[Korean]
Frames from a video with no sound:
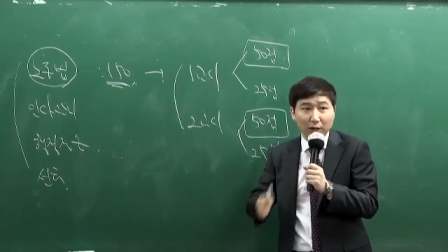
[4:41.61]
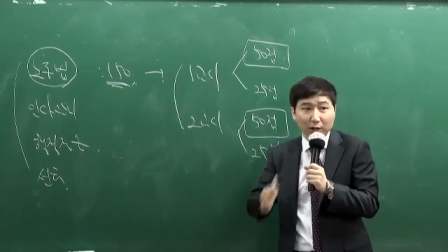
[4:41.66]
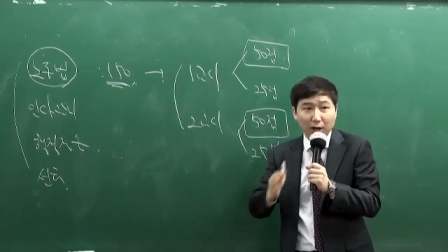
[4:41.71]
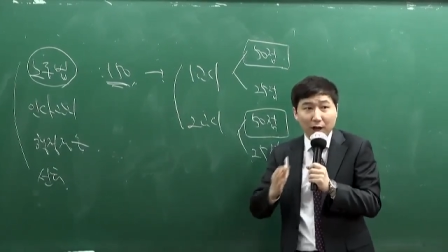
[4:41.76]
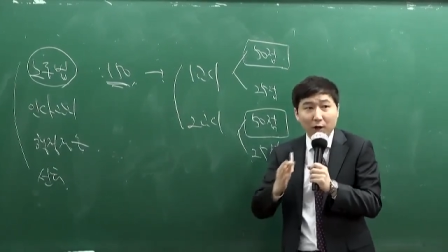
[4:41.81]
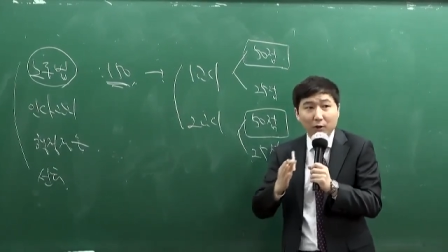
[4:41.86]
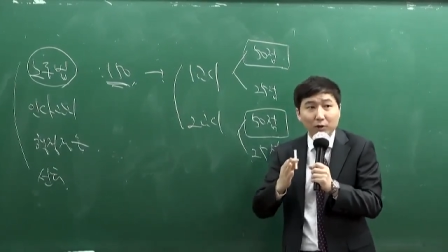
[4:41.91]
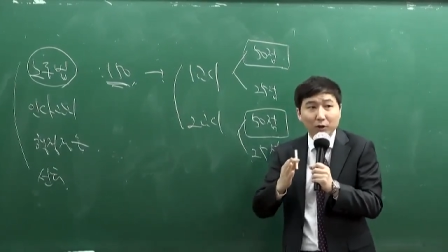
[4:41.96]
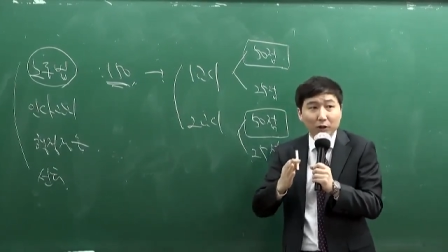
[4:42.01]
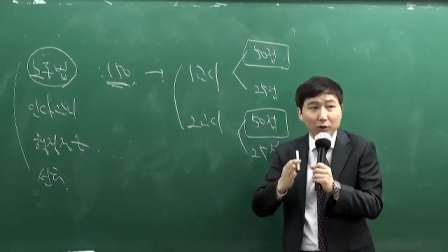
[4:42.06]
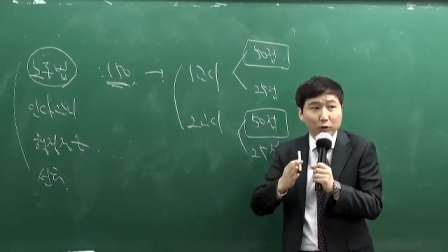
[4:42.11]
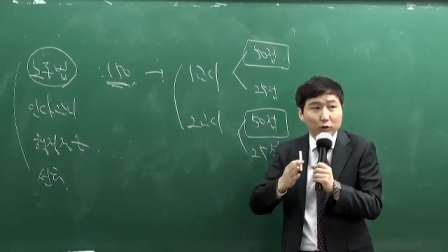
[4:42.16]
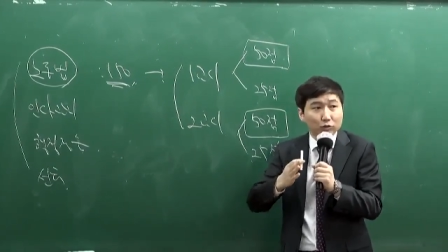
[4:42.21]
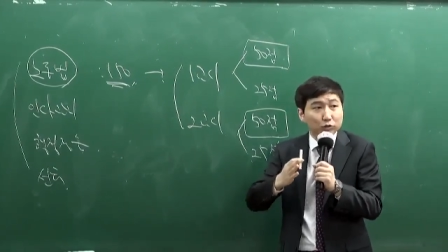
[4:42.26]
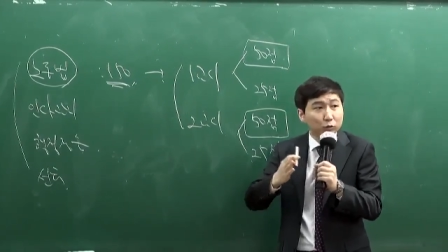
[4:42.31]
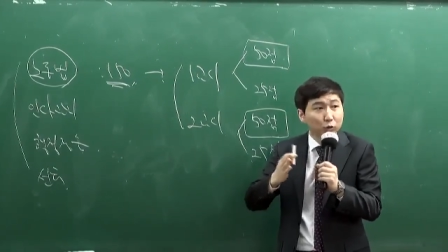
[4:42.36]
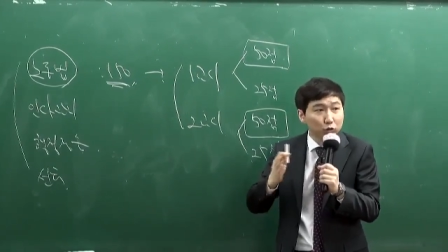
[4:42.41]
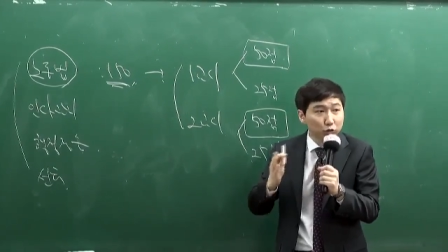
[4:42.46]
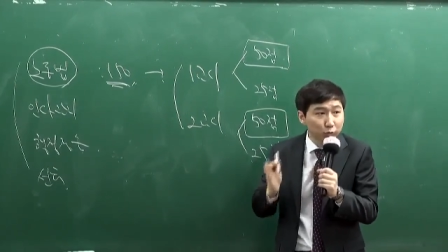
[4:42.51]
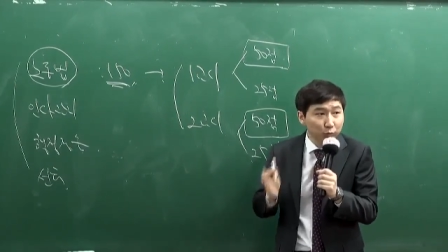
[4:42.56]
학원에서
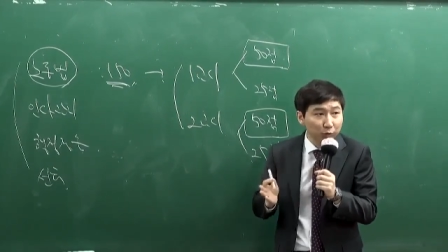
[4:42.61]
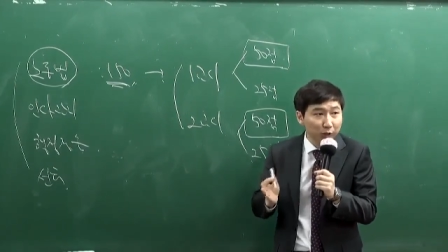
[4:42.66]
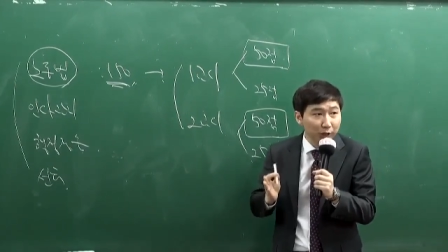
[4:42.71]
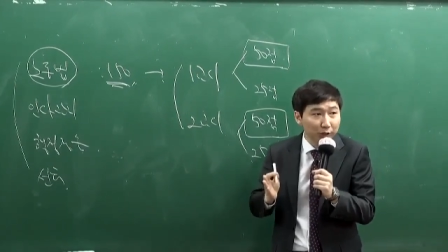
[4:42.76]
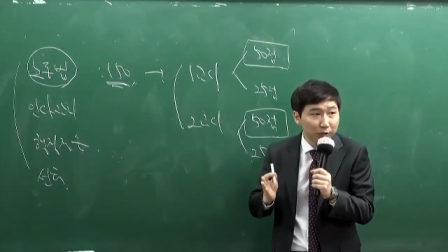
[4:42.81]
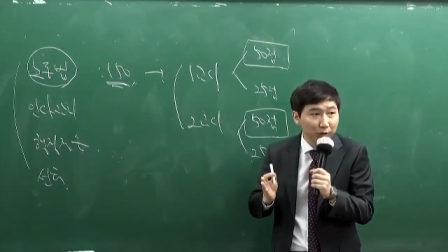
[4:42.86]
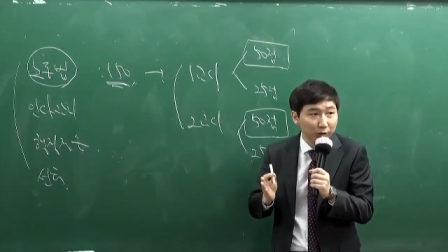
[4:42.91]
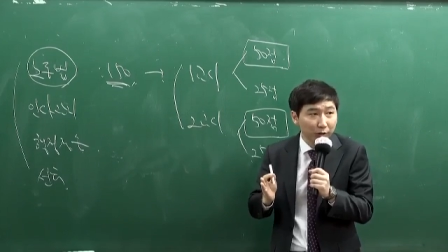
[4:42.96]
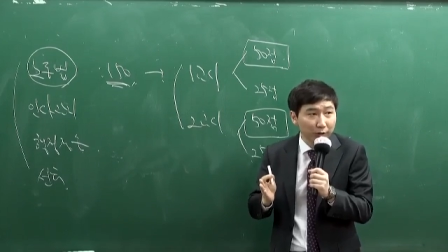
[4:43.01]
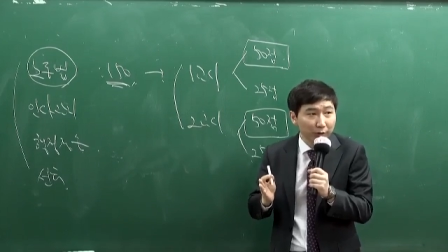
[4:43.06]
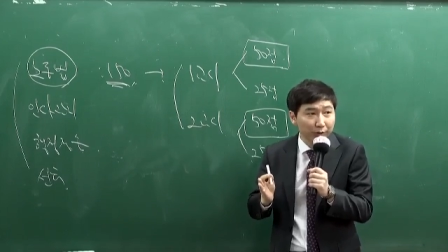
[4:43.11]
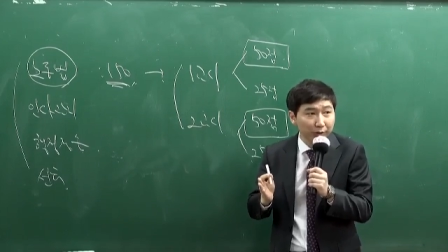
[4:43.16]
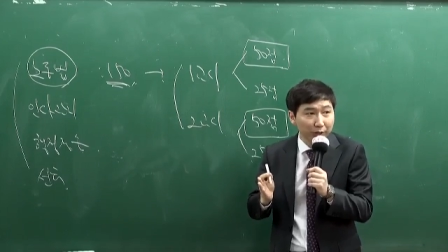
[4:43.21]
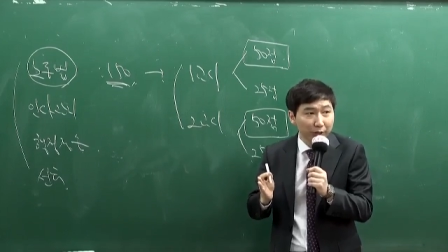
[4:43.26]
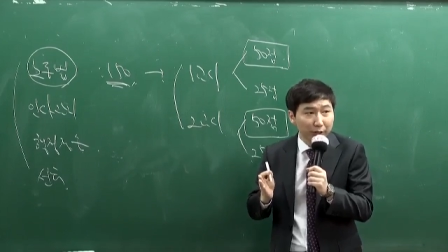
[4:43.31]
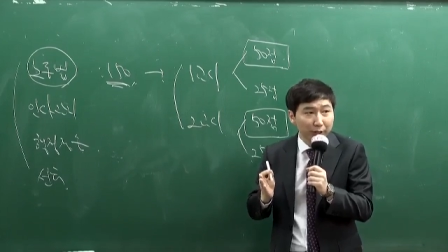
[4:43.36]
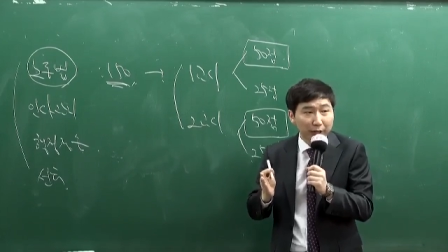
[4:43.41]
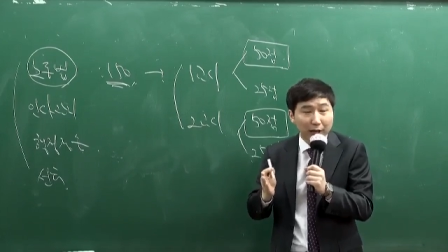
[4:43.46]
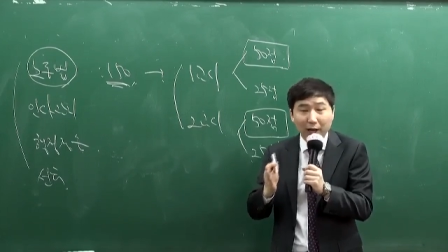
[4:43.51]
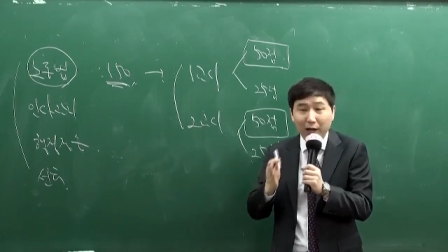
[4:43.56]
주로 준비하는 건
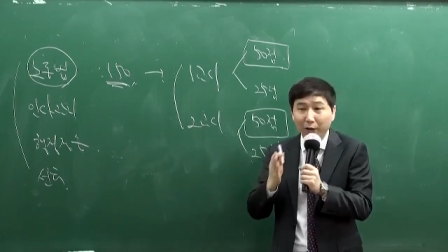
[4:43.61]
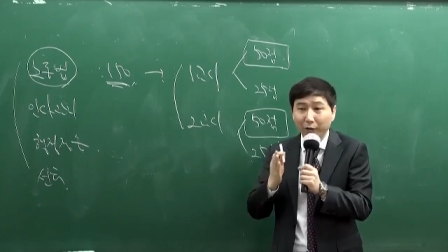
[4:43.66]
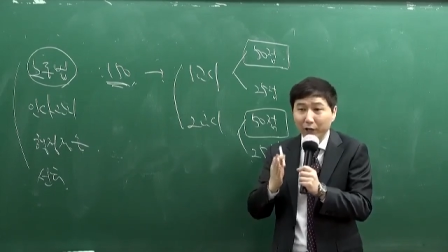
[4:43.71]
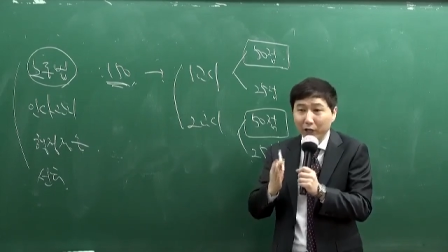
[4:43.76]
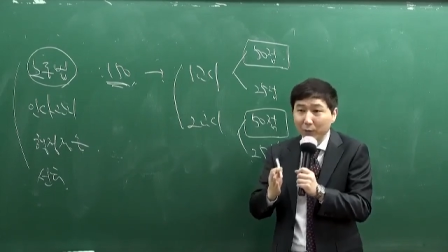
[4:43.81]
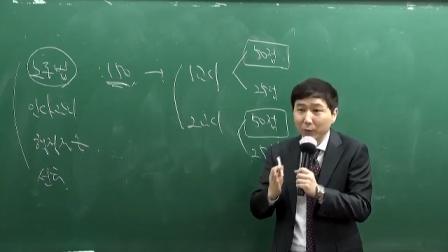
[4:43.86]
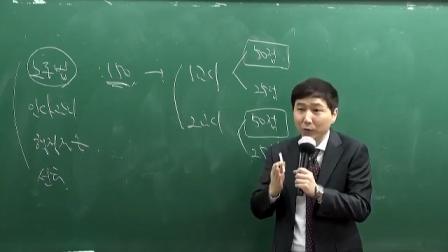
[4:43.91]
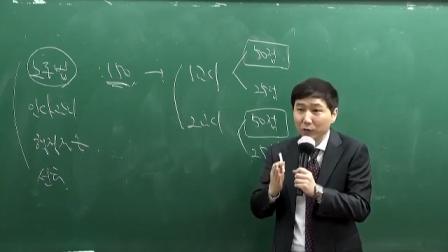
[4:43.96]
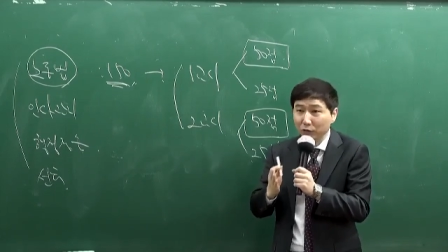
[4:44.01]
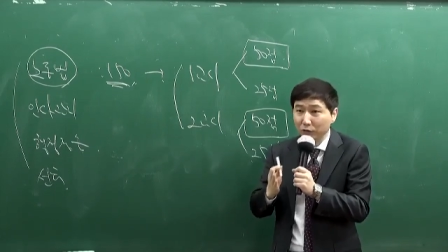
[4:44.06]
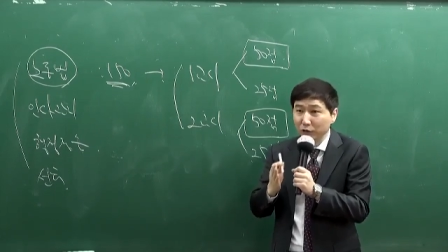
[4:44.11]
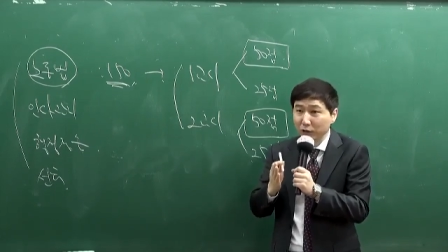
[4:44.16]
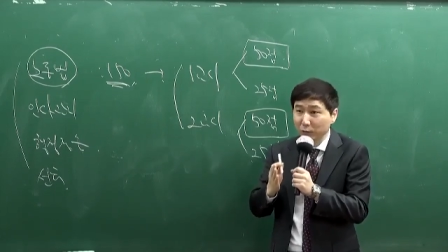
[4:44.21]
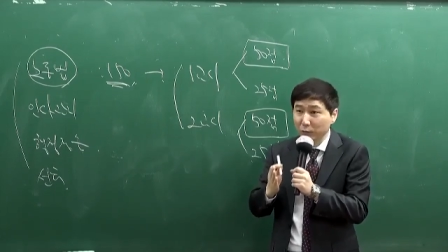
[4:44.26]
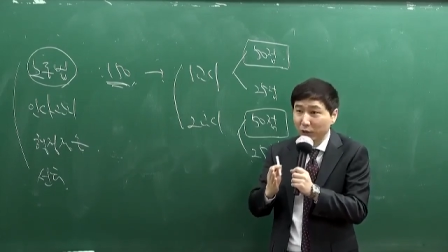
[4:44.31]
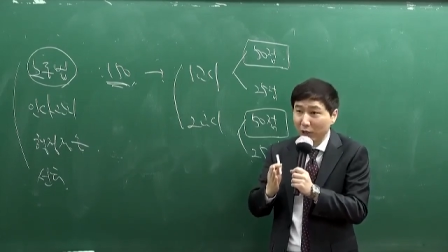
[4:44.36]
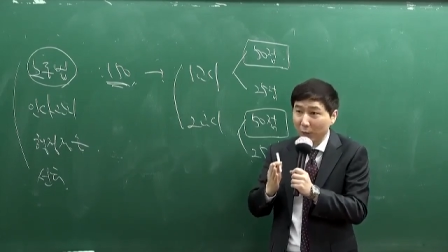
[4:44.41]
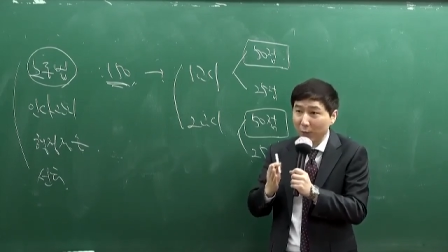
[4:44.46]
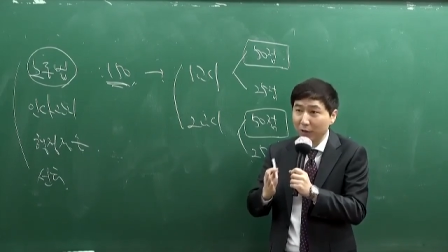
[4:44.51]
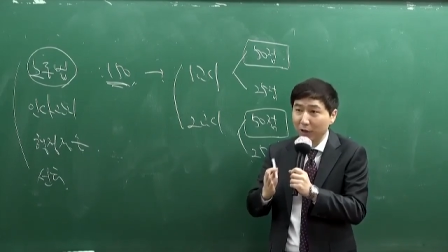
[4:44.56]
양가로 일본
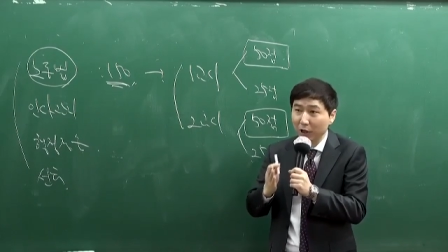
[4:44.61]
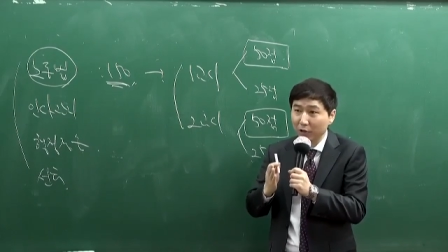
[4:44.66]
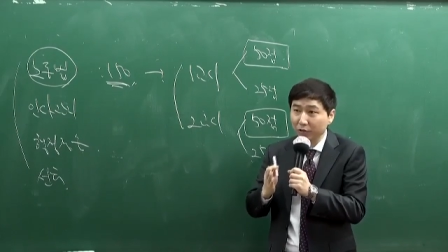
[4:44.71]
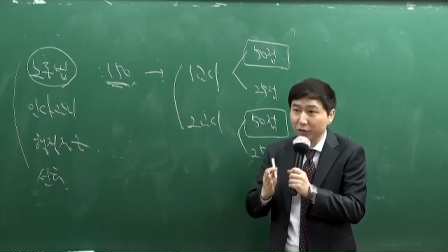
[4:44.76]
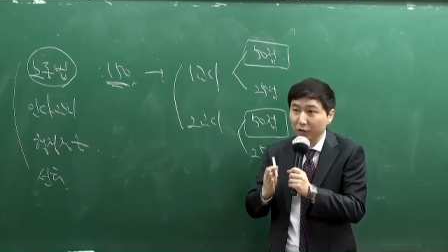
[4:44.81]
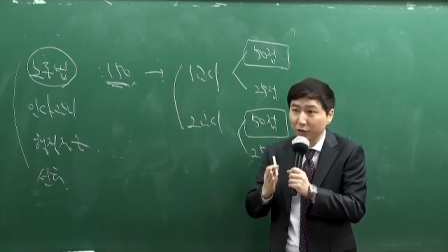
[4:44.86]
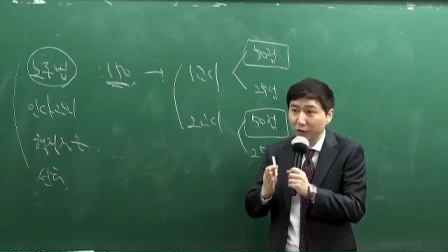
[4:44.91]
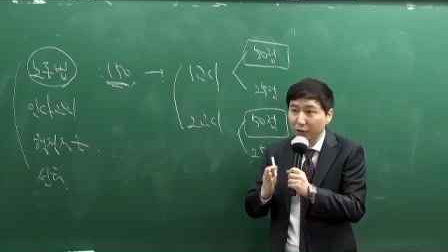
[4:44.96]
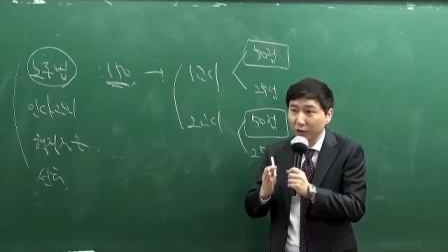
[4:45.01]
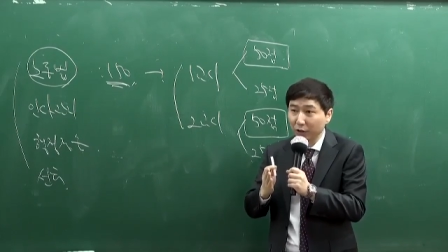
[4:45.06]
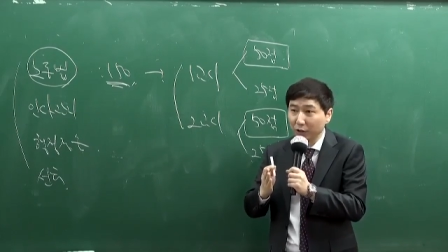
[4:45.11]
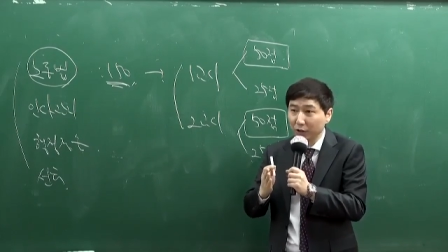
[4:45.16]
중심으로 대비를 하고요.